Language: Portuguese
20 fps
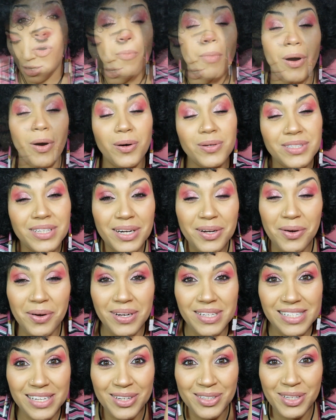Uma outra
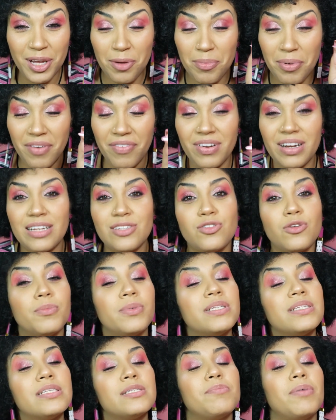coisa que eu tenho pra falar
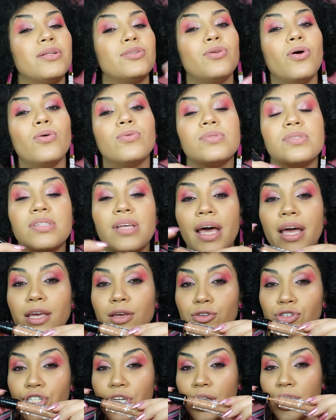sobre esses batons é
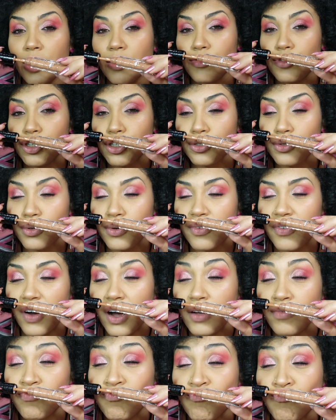que o cheirinho de
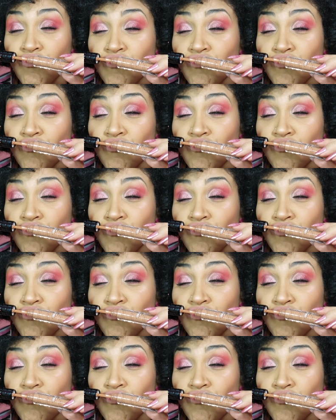uva